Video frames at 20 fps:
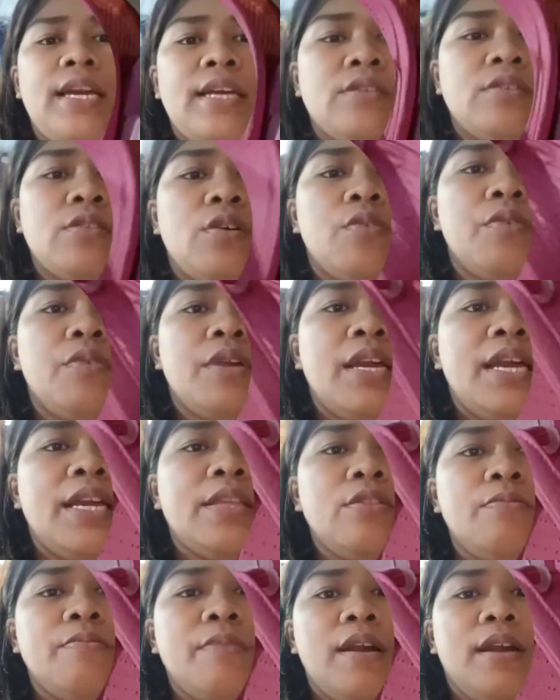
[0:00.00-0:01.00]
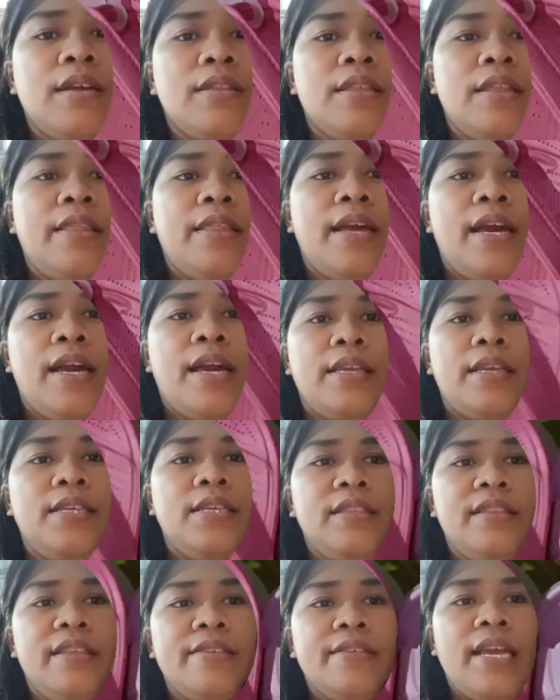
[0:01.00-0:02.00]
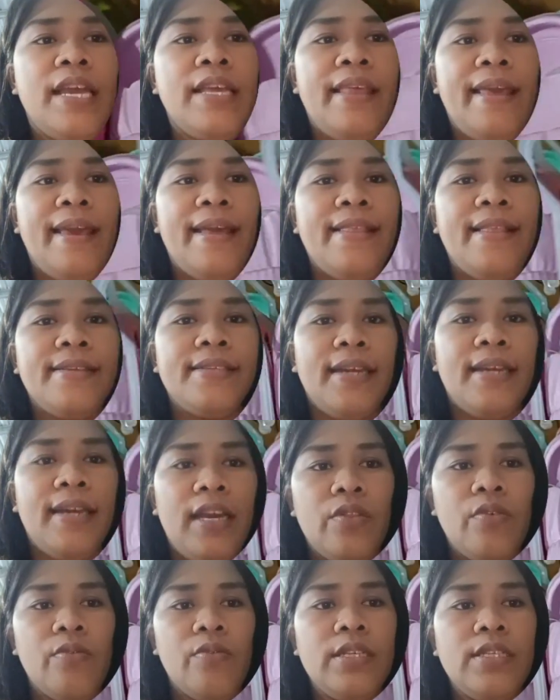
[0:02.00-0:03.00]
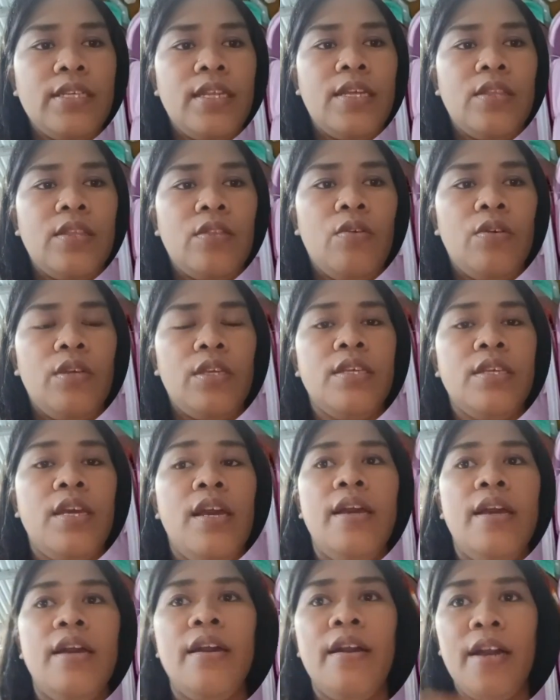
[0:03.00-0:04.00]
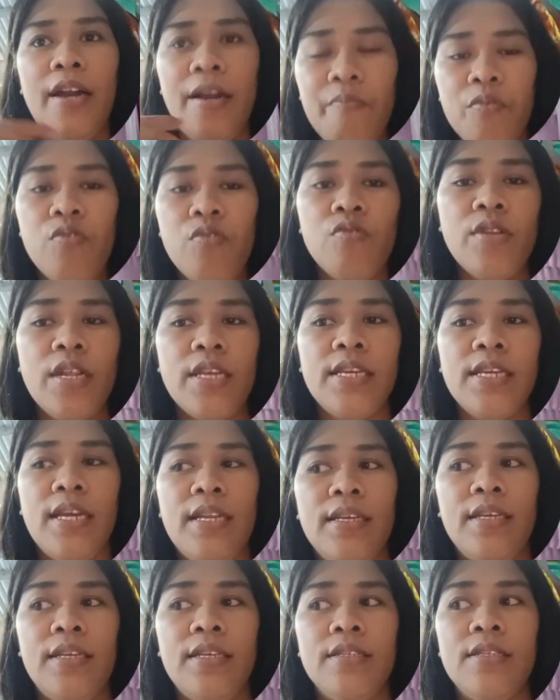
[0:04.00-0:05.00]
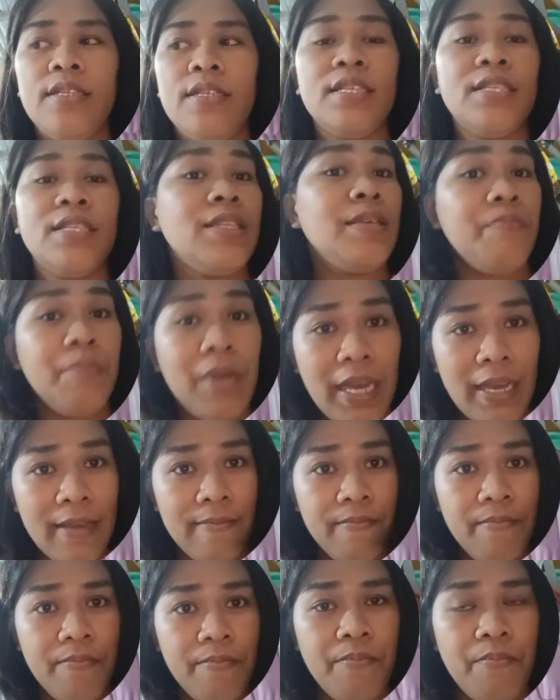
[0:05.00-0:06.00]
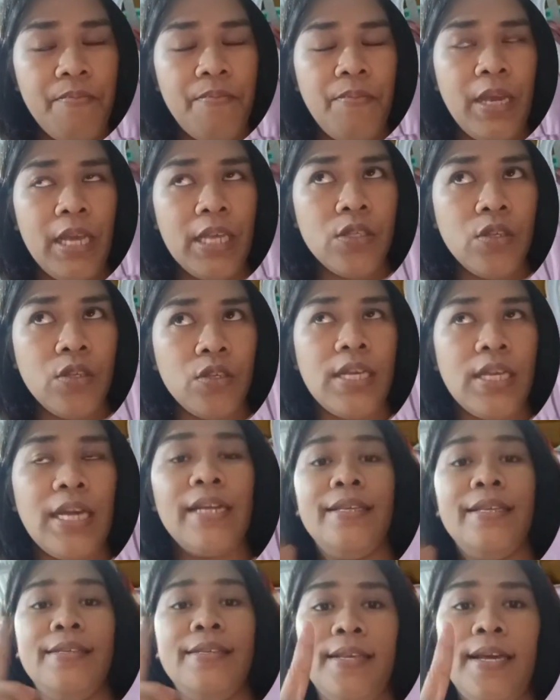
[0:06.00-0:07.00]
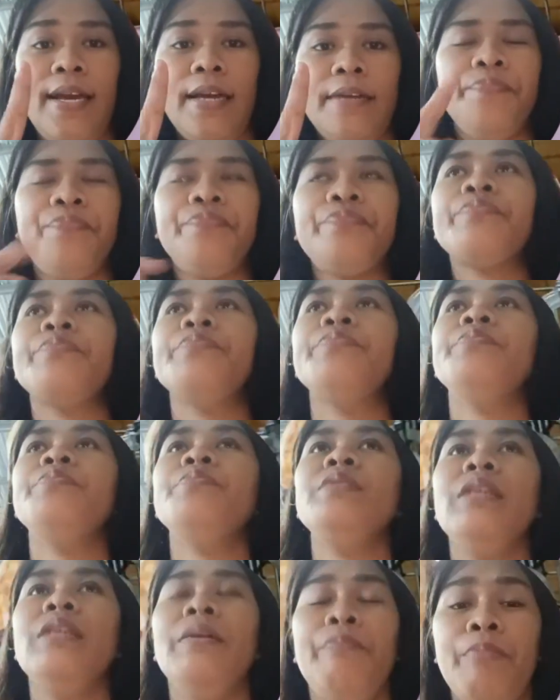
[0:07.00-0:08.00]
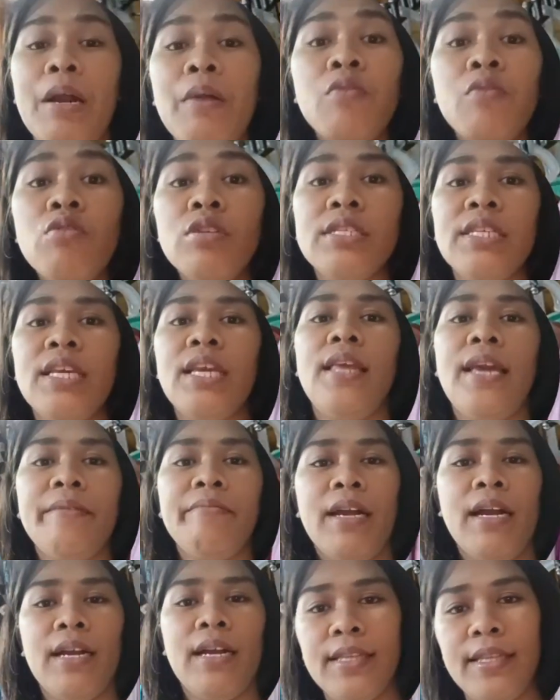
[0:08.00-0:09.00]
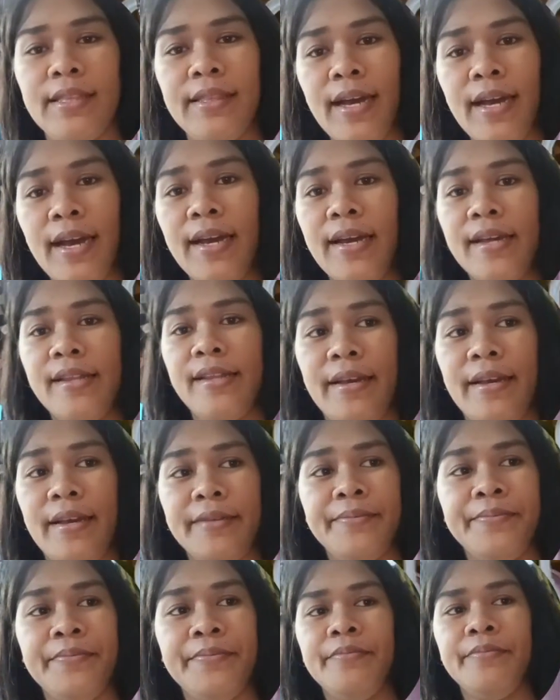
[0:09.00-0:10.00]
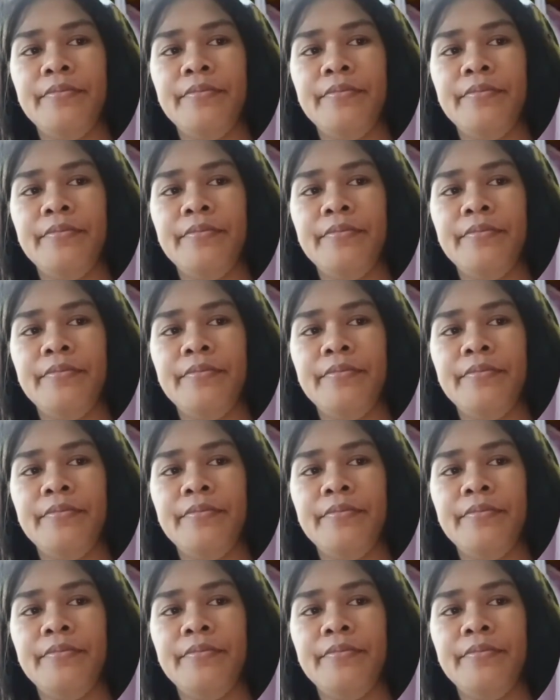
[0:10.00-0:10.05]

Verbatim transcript: Yan. So eto mga katindahan, yung design na yan at saka itong isa na to is ang puhunan niyan is 65 pesos ang isa. Pang wholesale yan mga katindahan ha.